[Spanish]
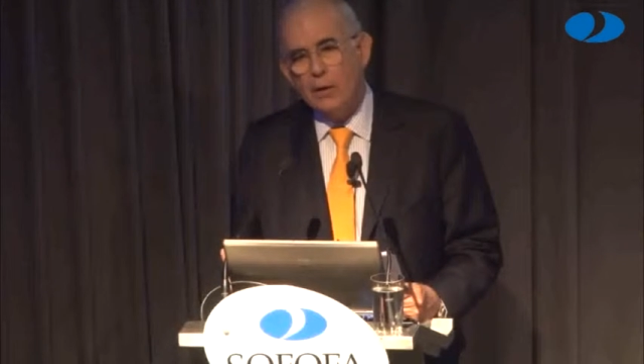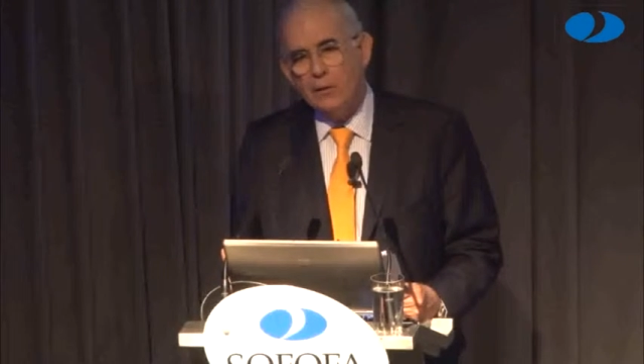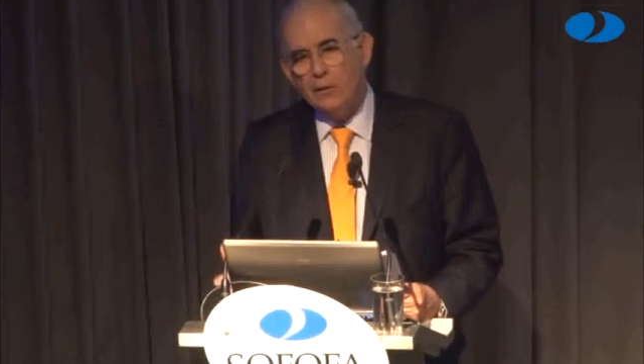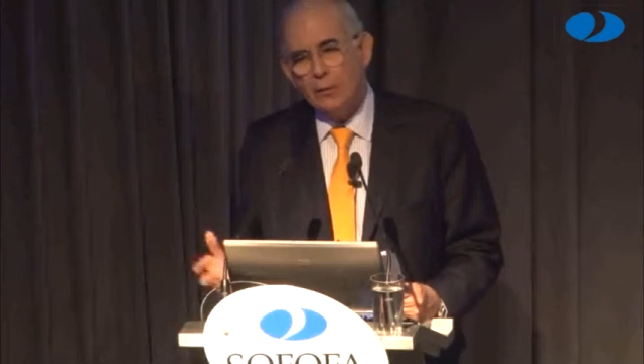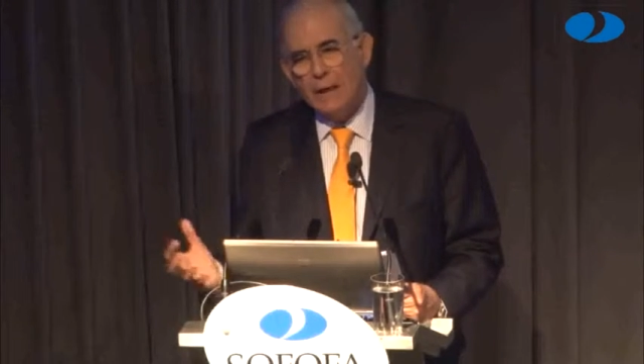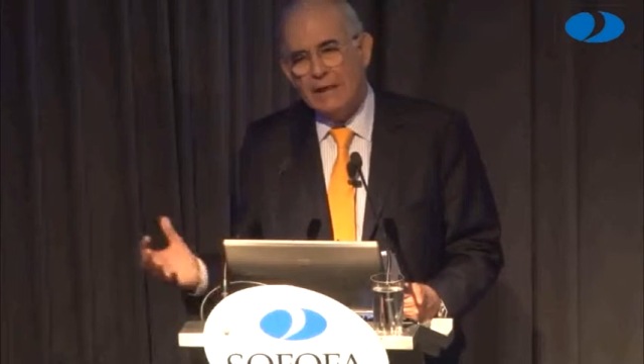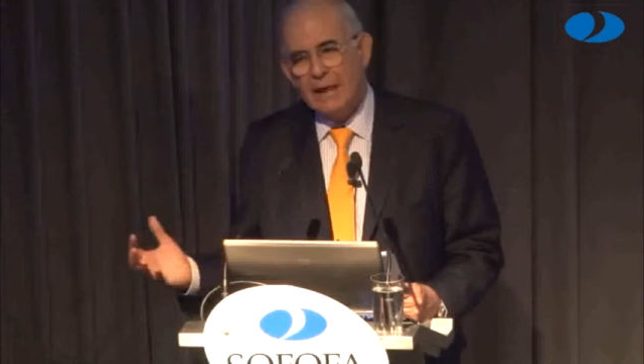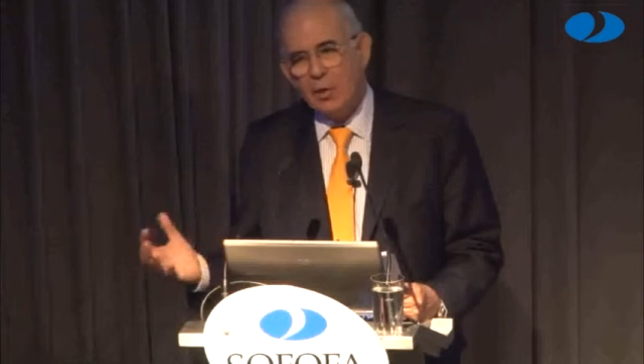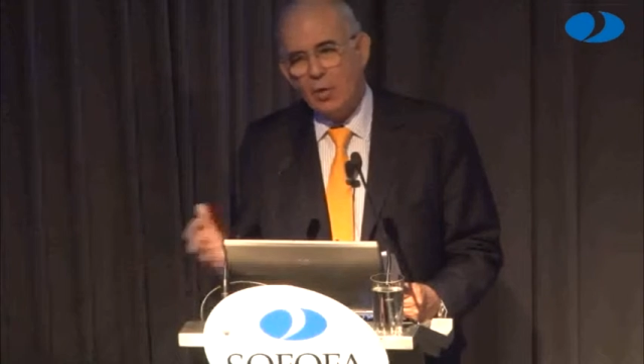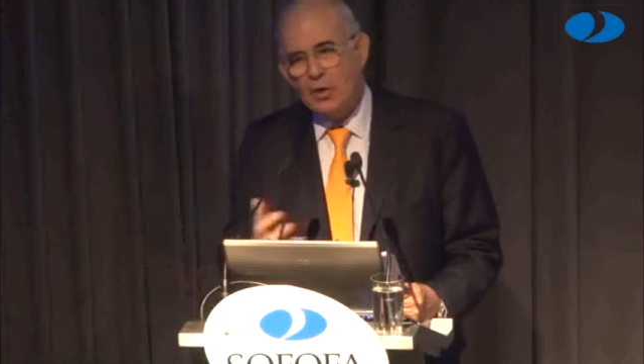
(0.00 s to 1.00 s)
Entonces,
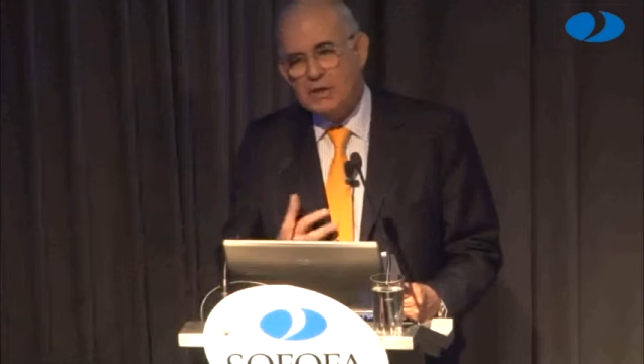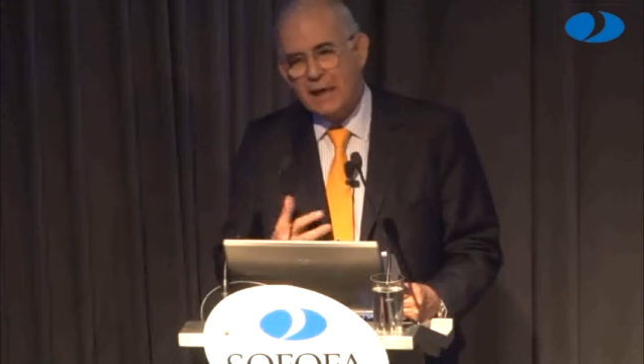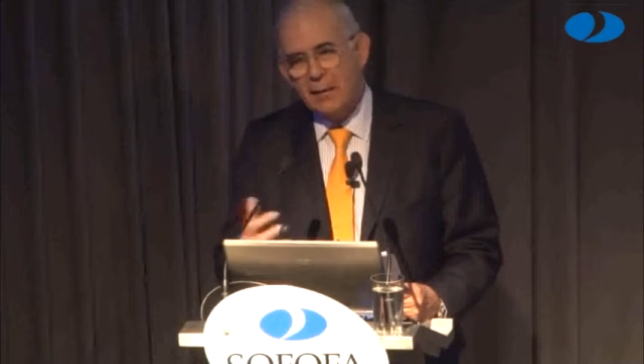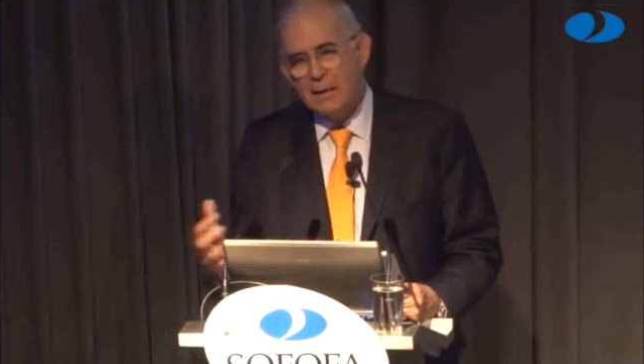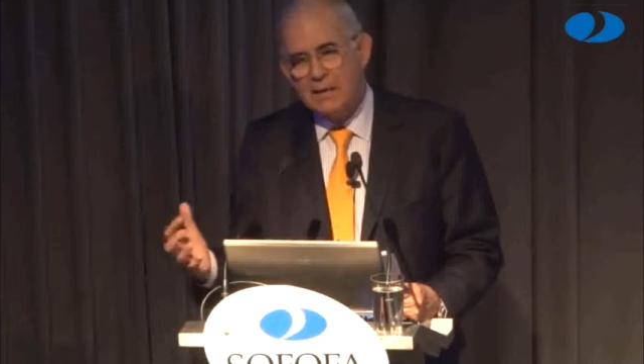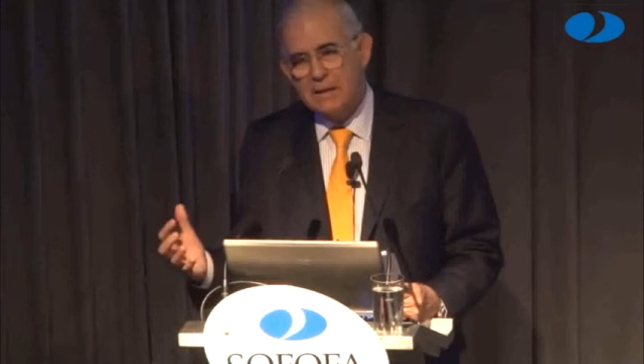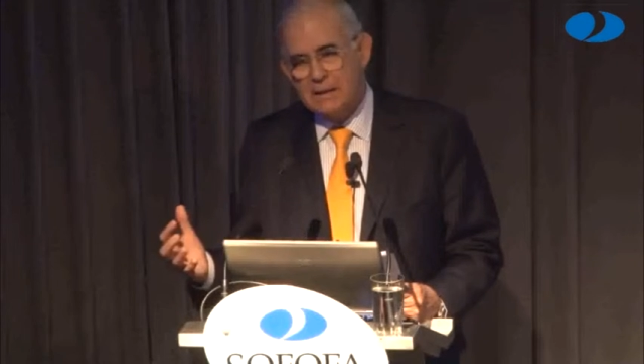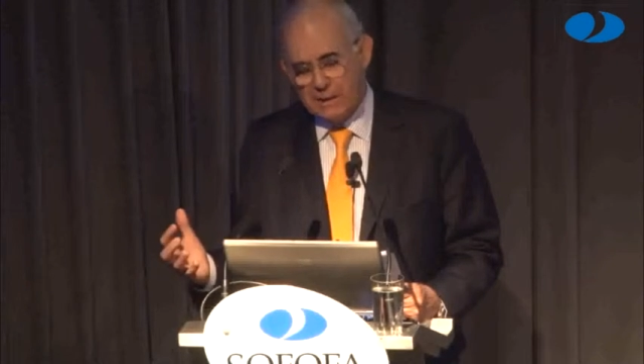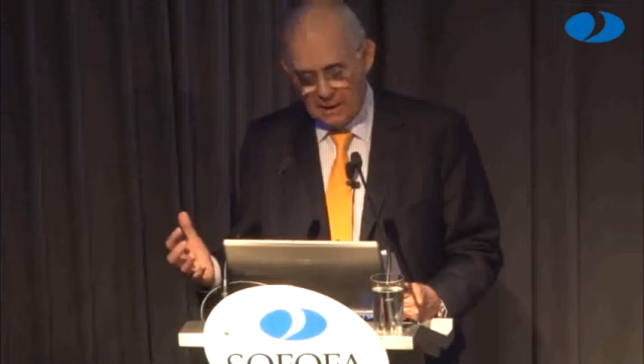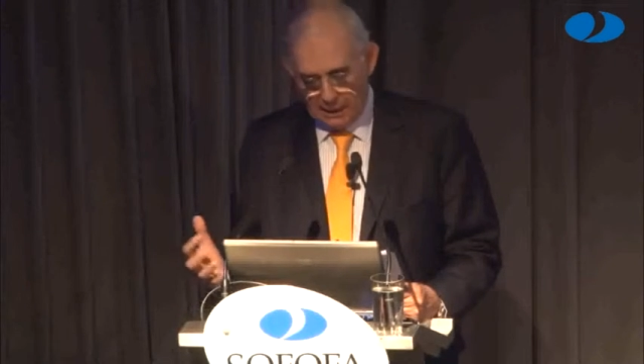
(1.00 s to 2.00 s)
cualquier cosa que pase en
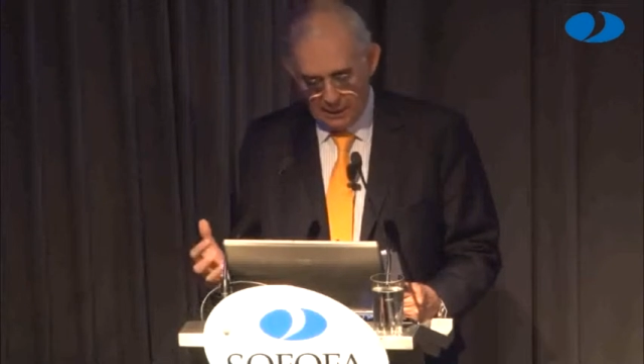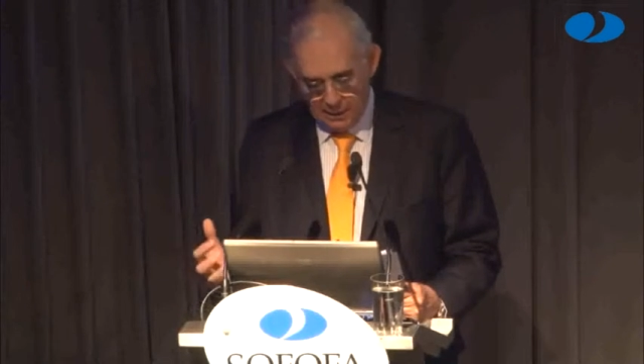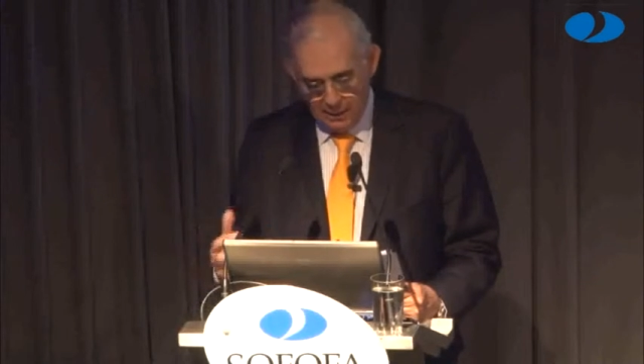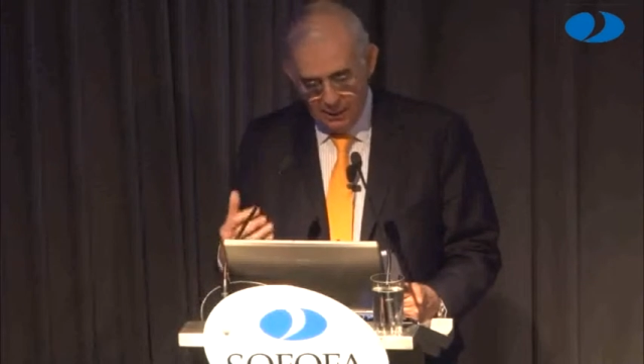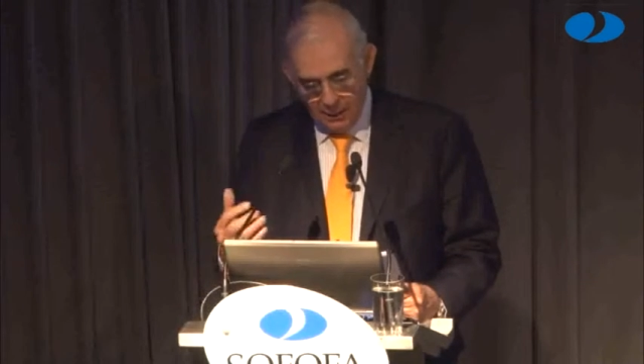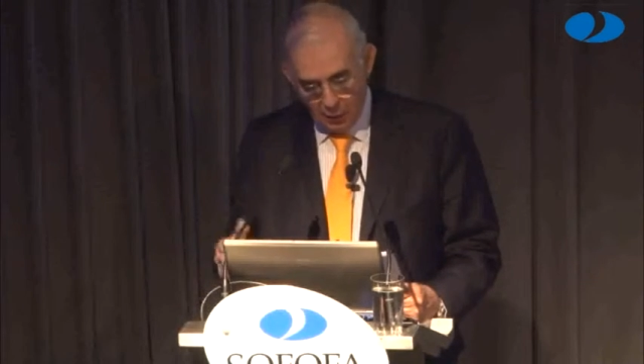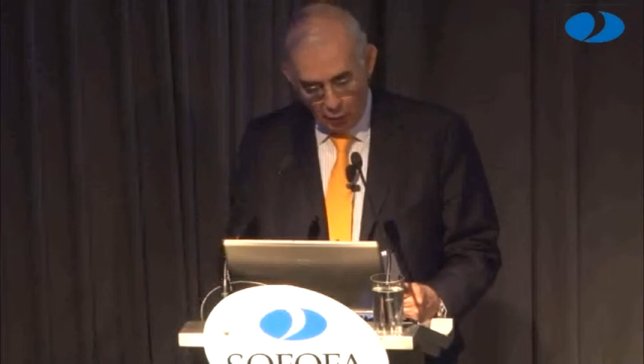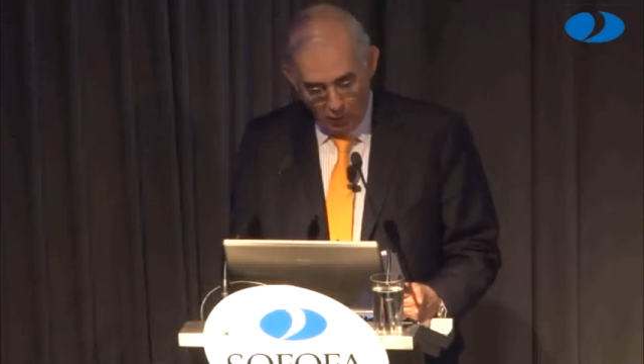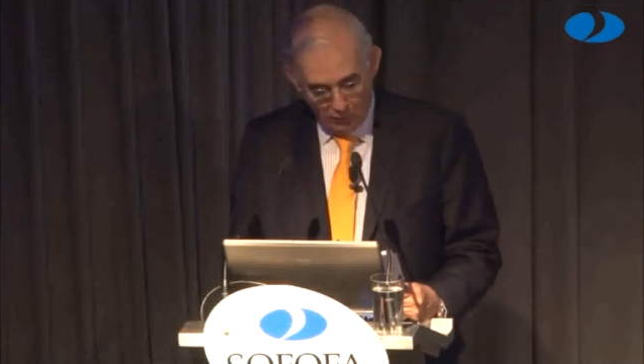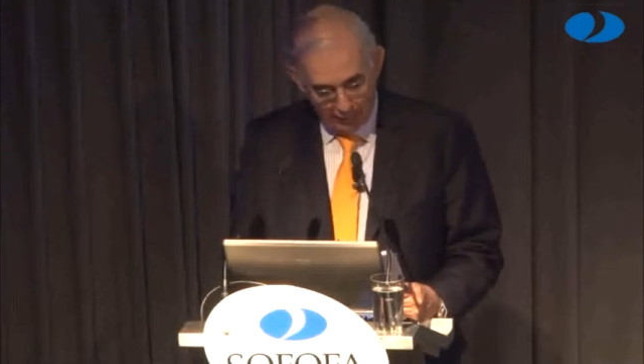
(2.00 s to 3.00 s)
China
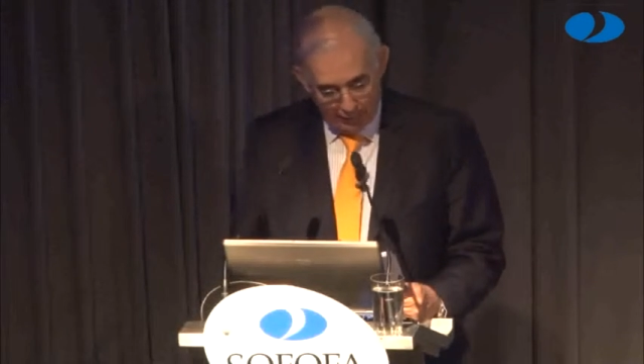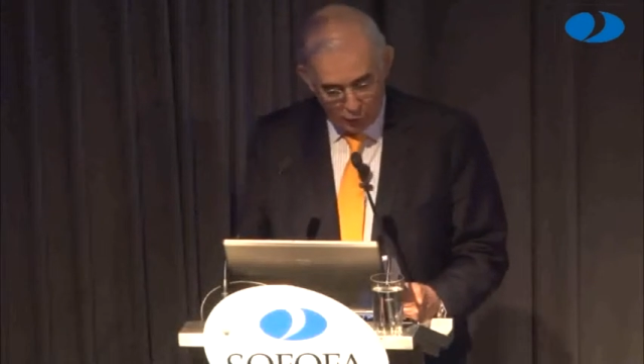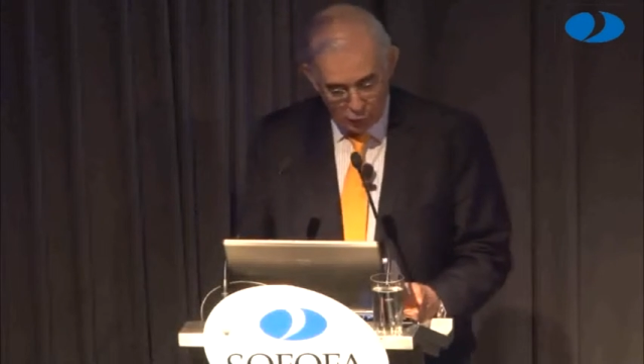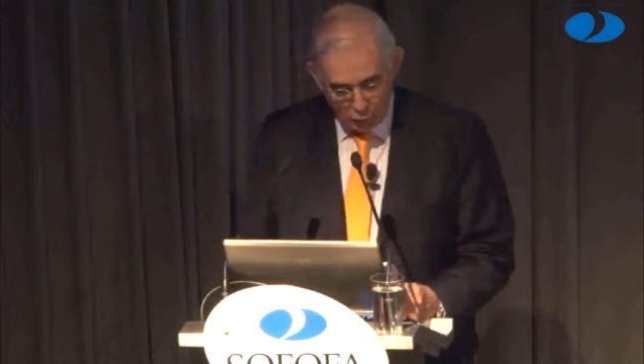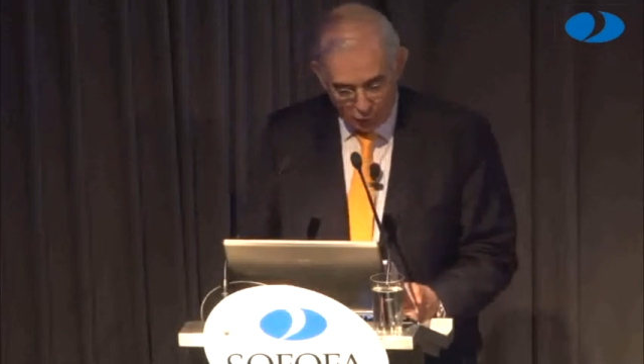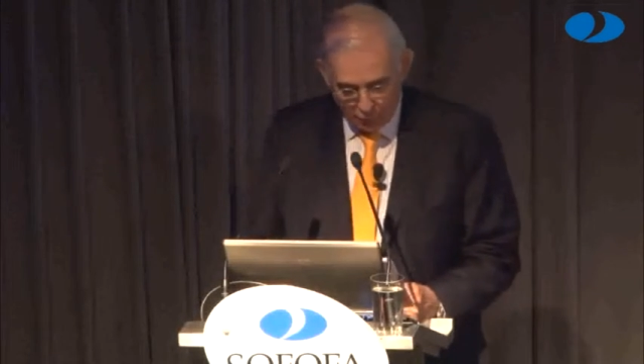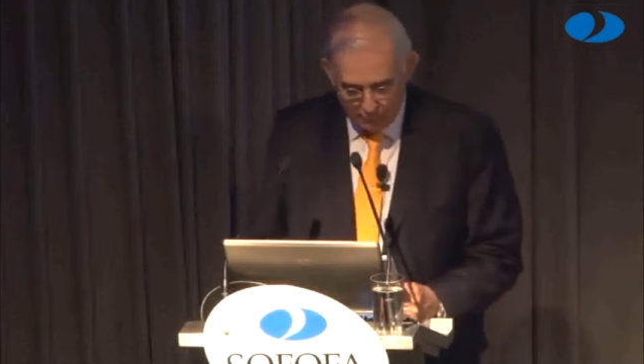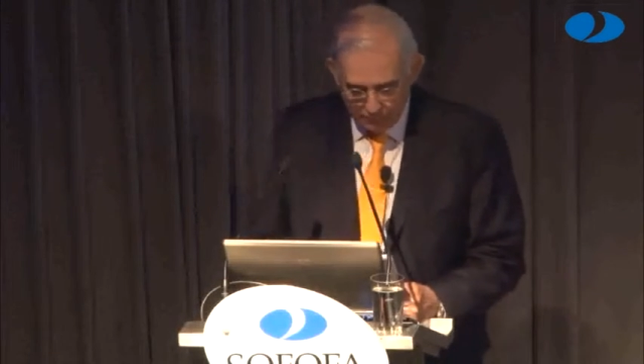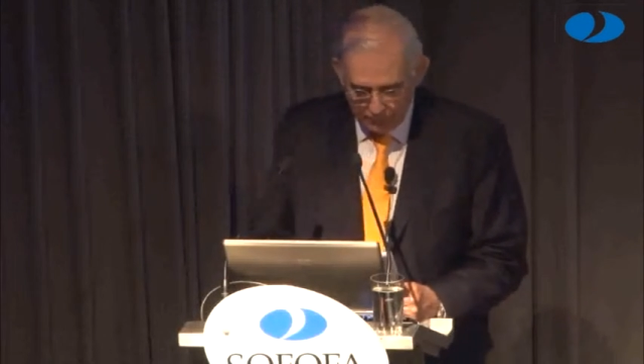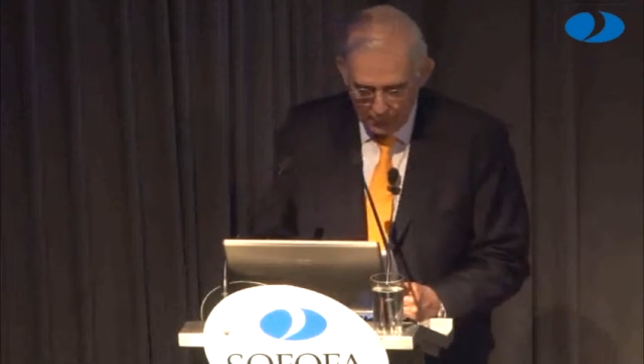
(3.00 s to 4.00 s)
nos afecta a nosotros.